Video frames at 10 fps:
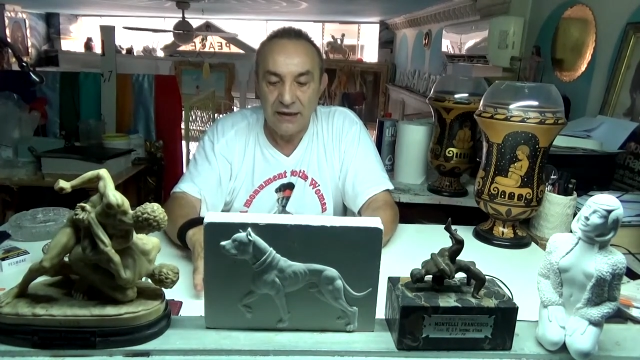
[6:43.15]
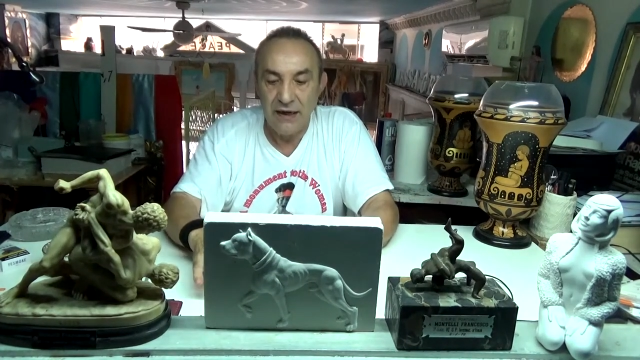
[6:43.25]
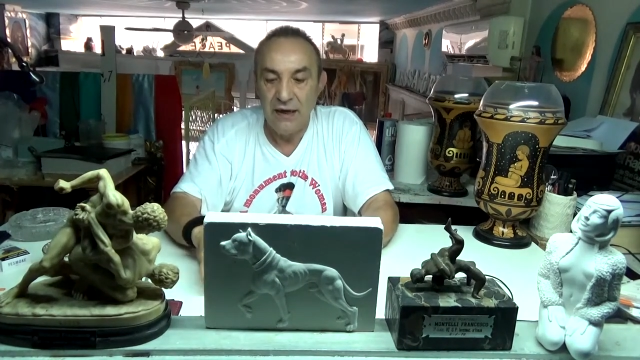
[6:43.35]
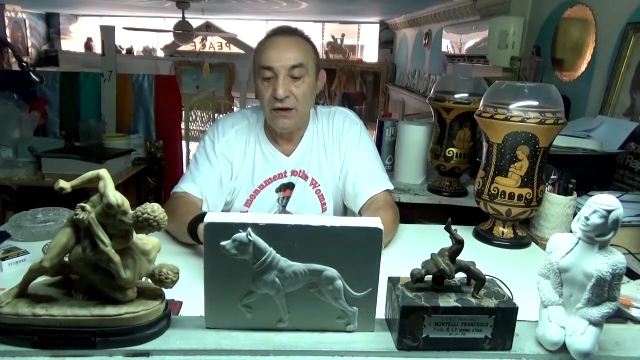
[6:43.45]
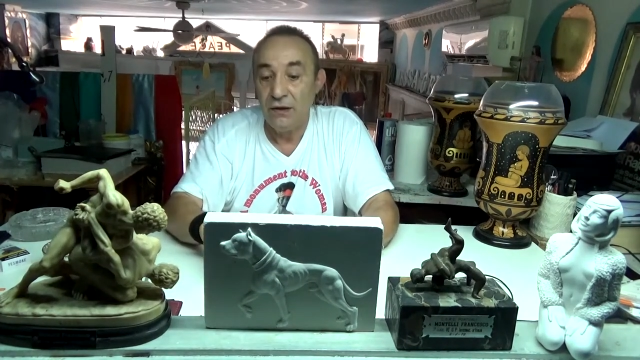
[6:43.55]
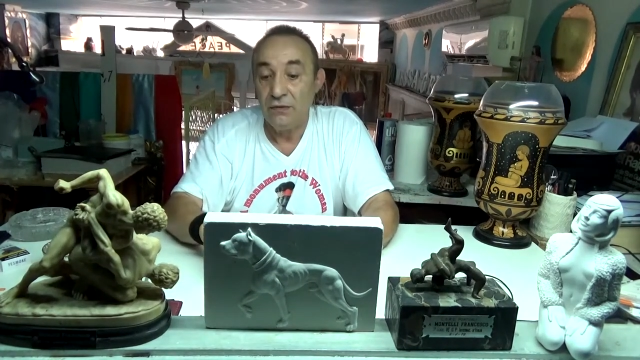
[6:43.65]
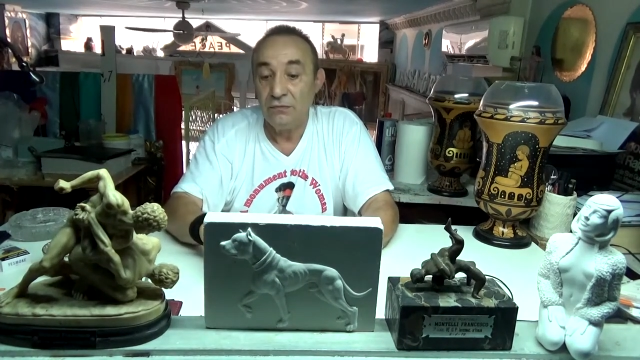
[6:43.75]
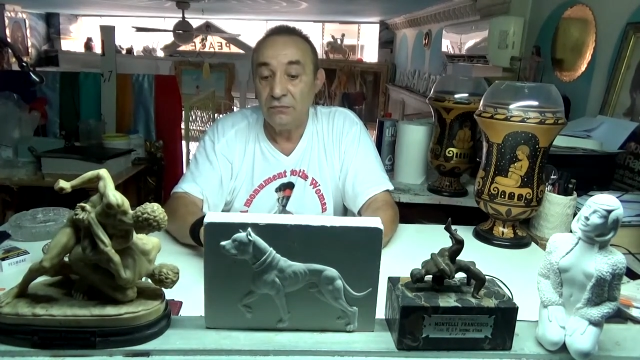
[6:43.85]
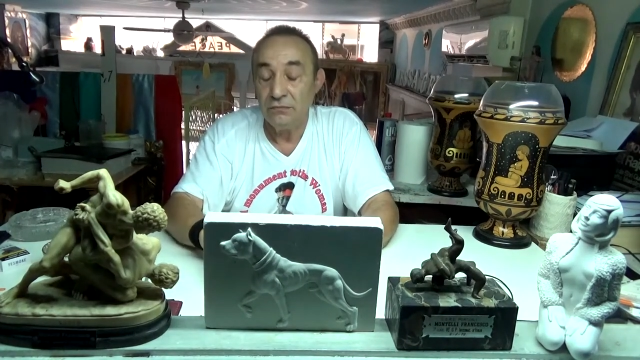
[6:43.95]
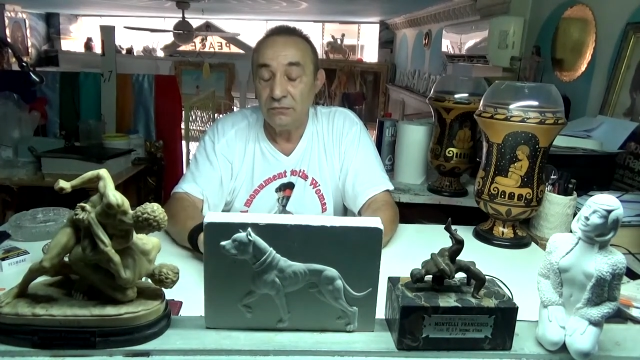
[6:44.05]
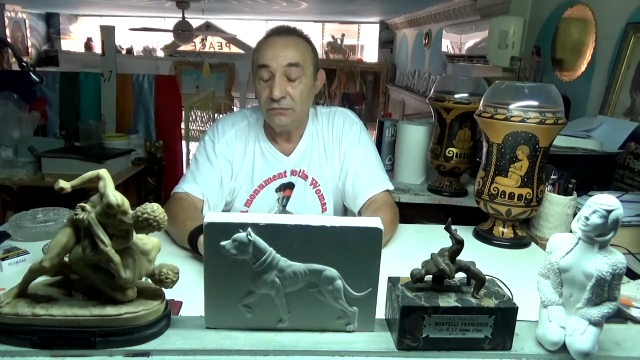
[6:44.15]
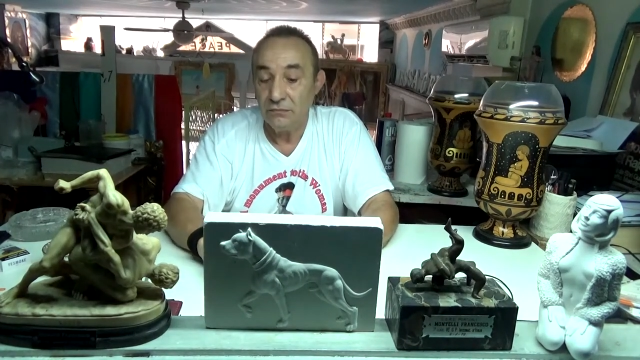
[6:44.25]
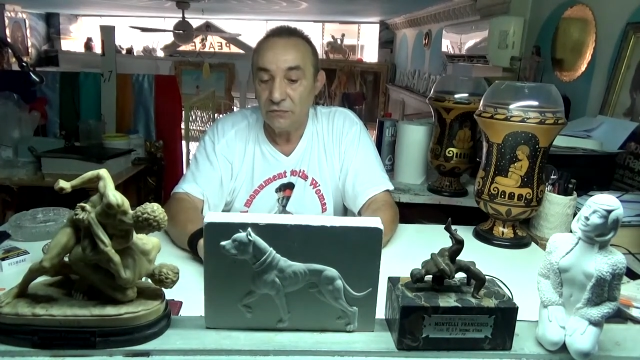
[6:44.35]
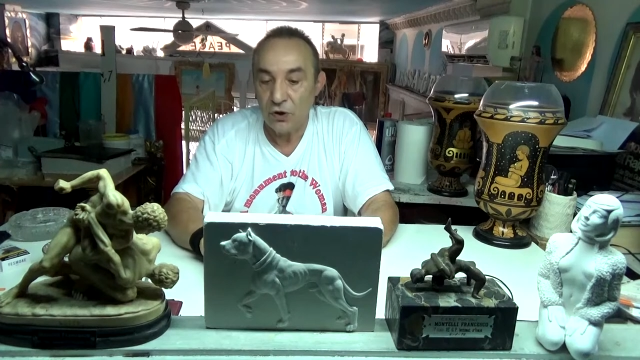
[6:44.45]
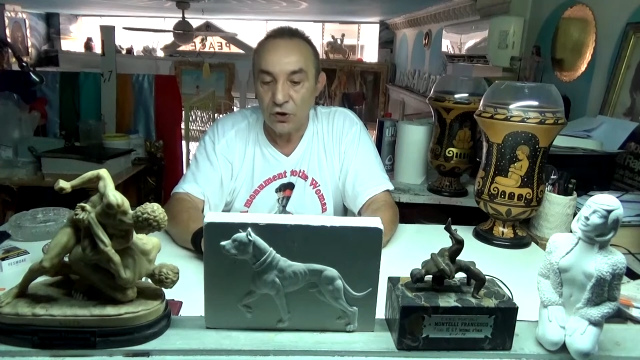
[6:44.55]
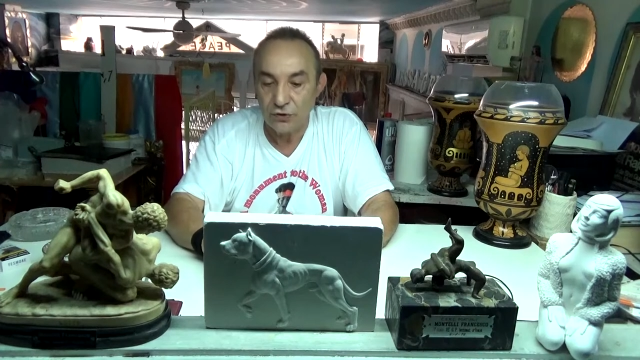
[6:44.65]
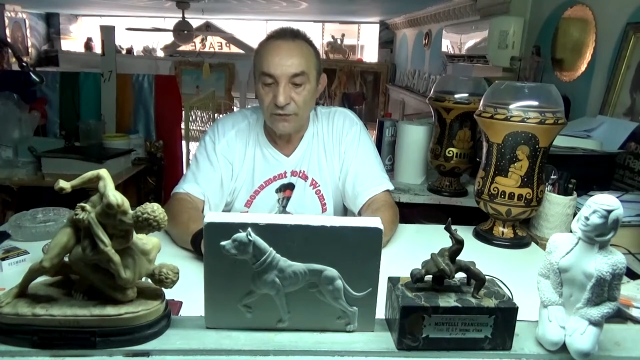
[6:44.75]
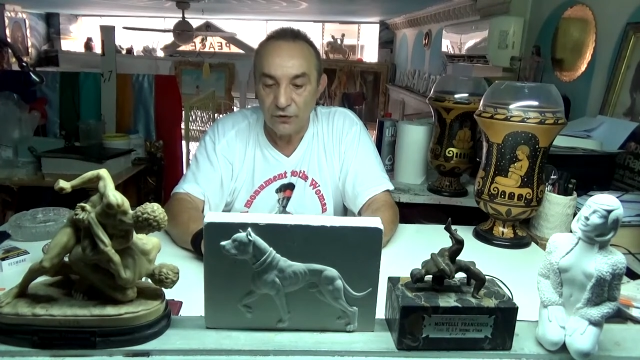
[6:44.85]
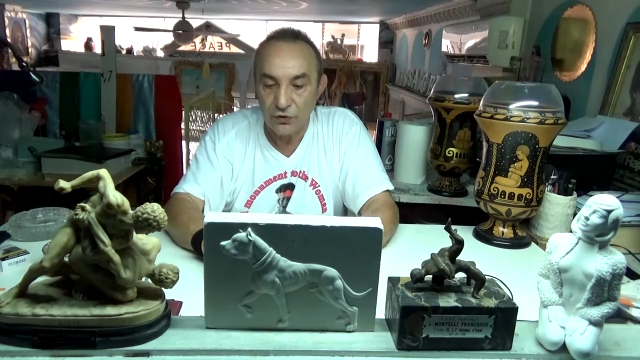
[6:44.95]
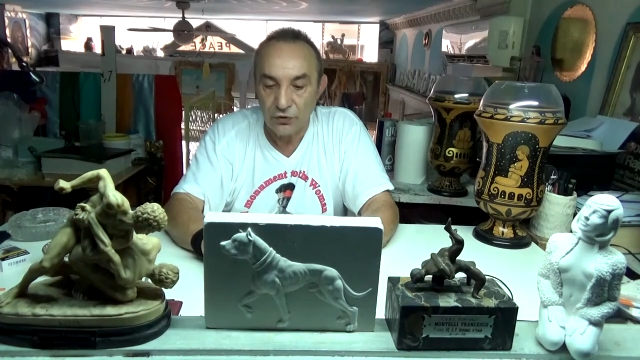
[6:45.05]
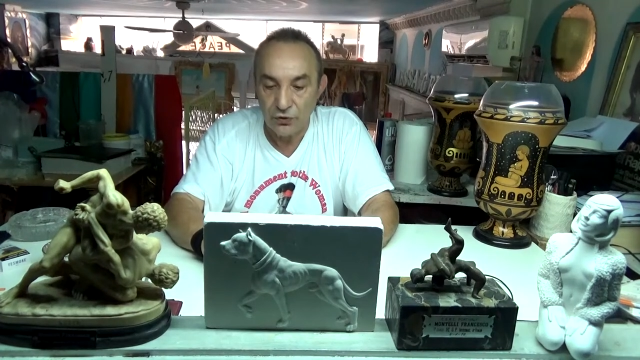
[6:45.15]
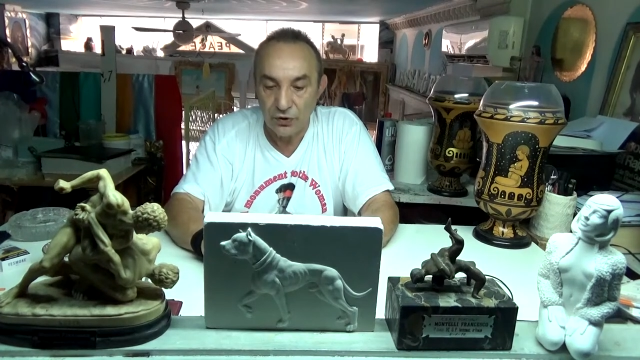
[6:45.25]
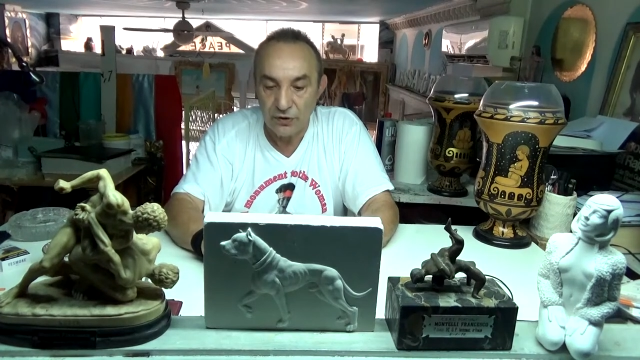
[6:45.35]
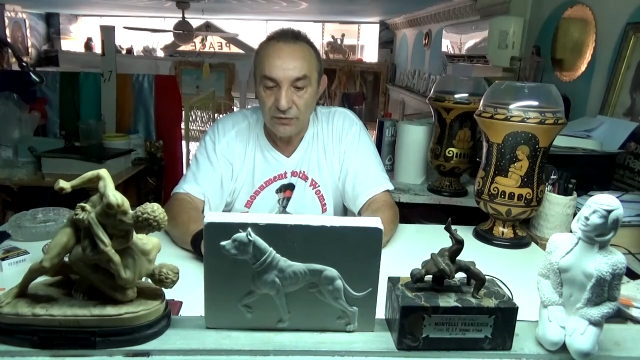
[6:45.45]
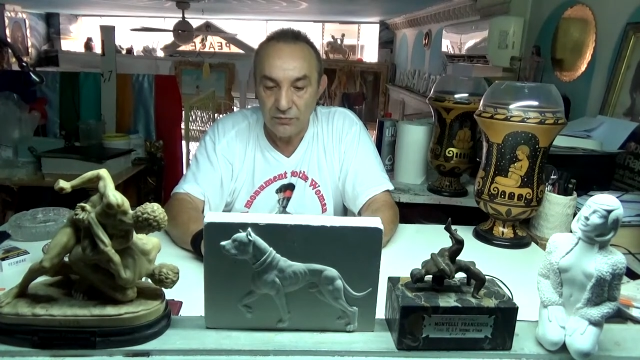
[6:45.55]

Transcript: che un grosso fornitore di